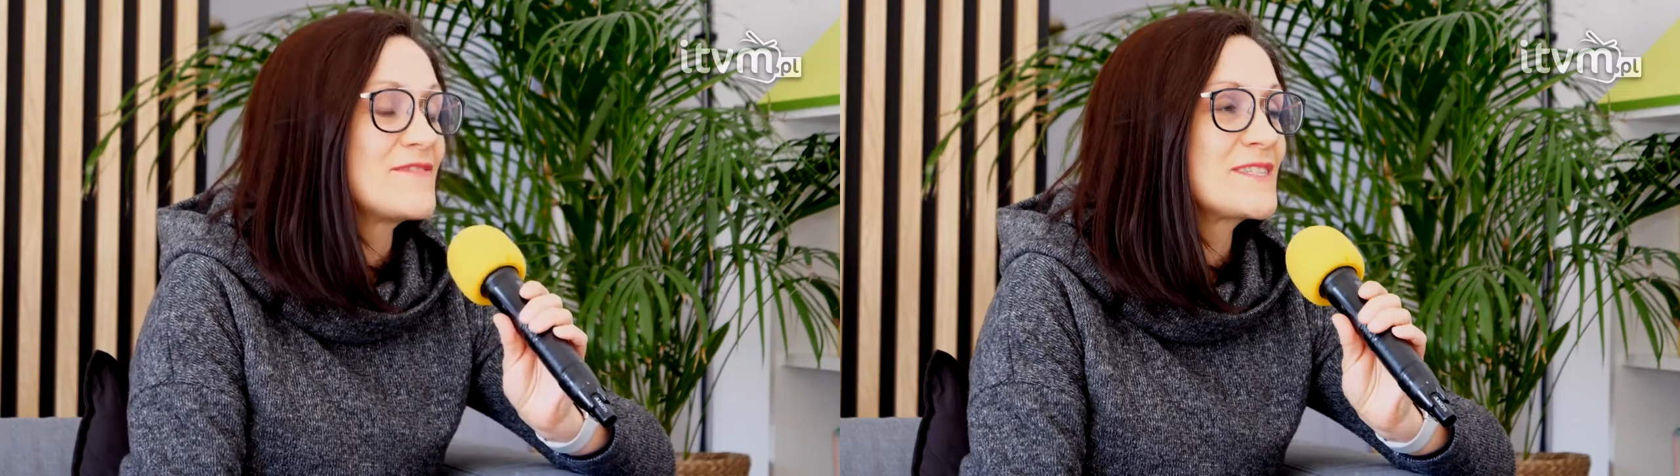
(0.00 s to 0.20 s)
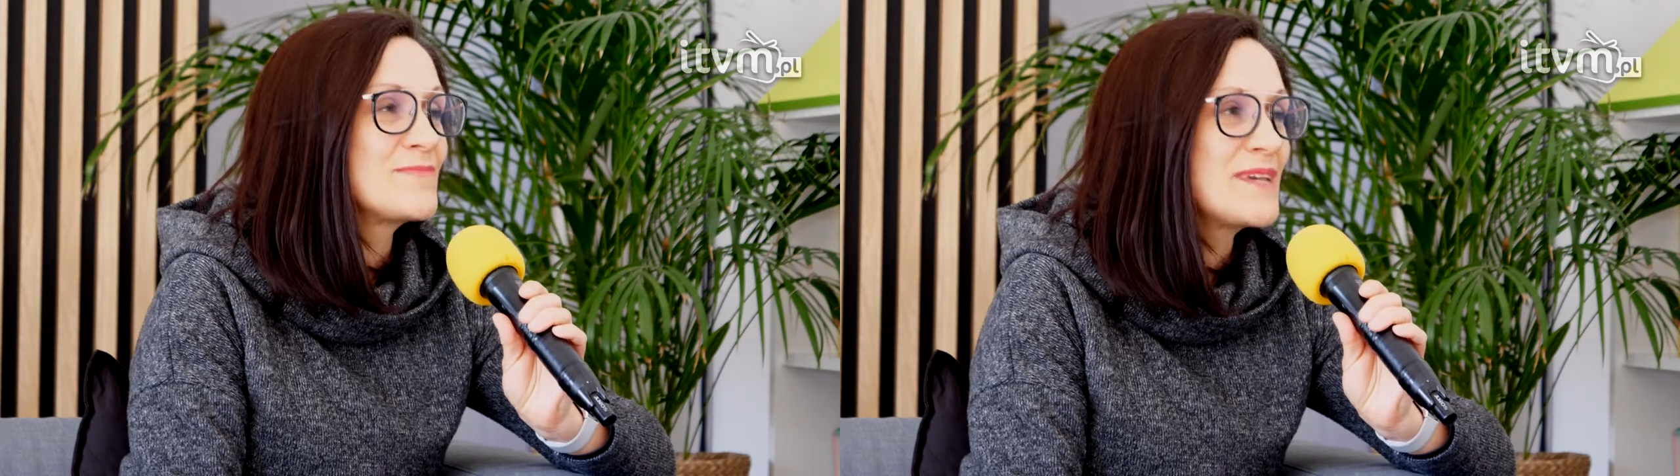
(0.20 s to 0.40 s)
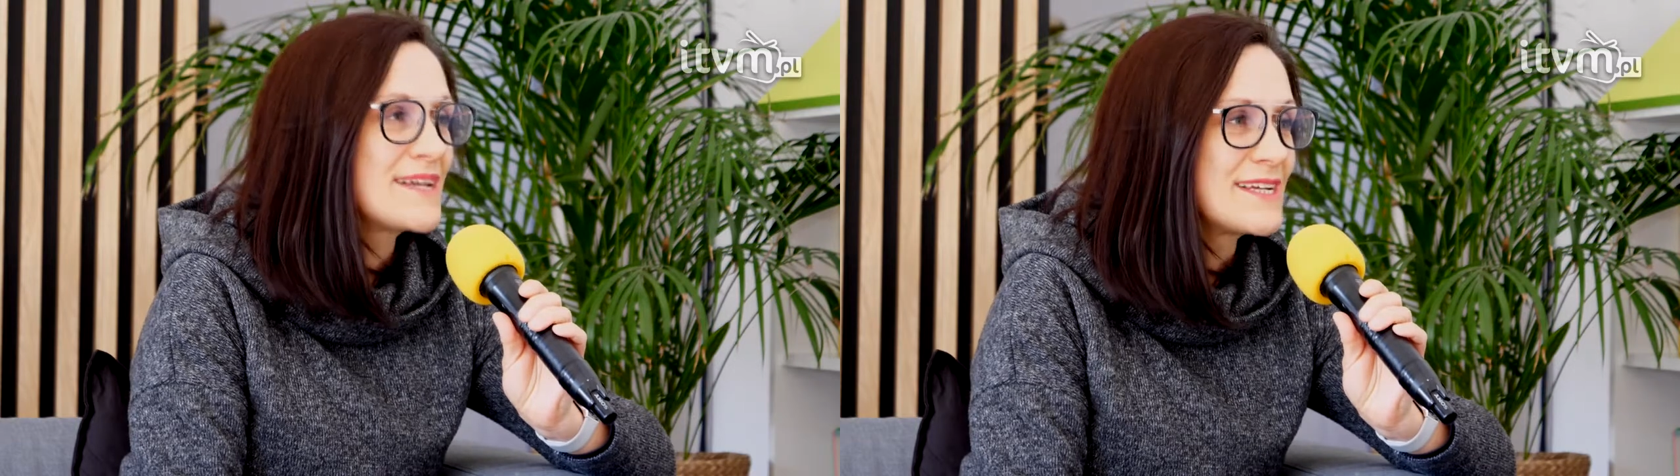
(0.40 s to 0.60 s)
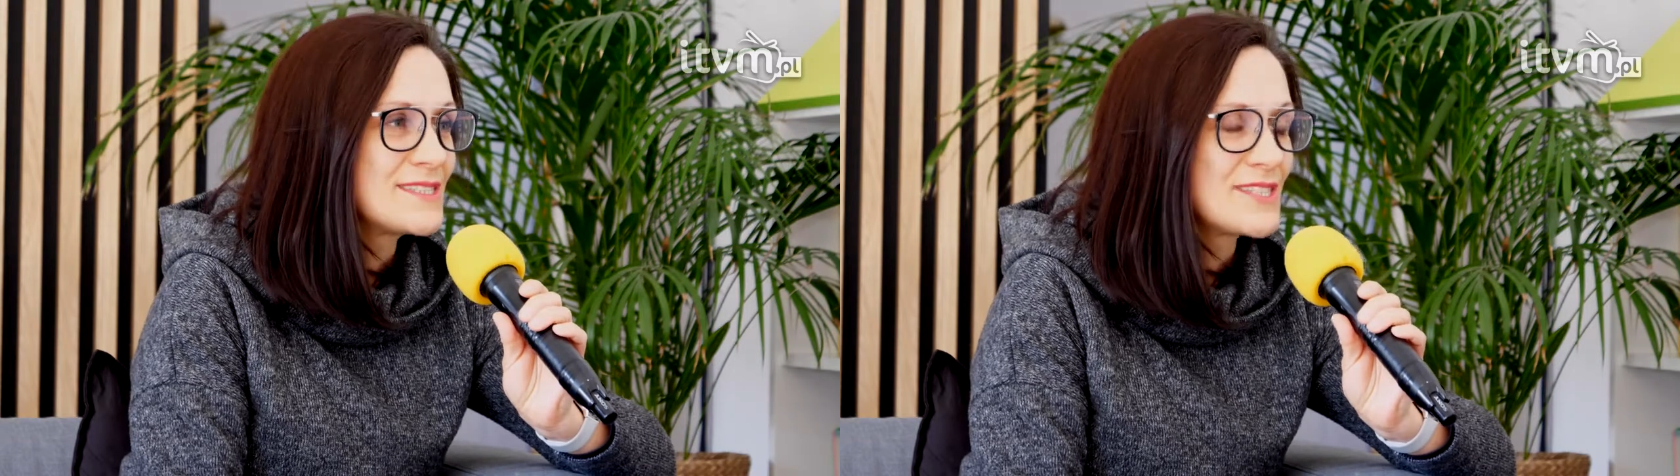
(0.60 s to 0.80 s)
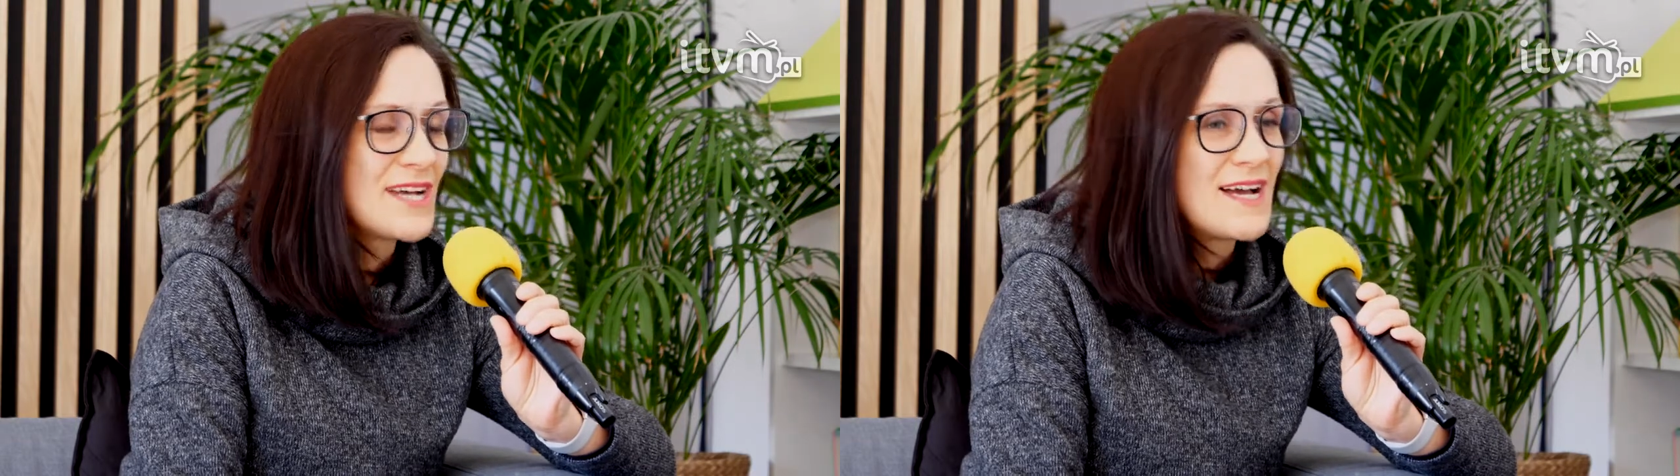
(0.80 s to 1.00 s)

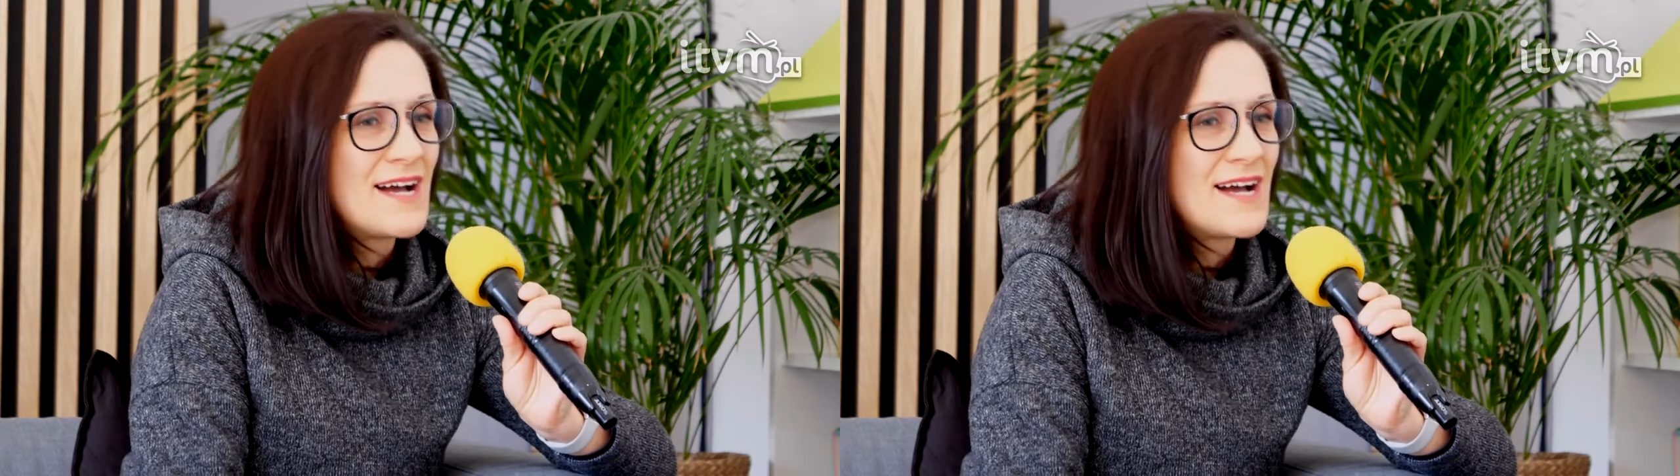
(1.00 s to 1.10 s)
wspierać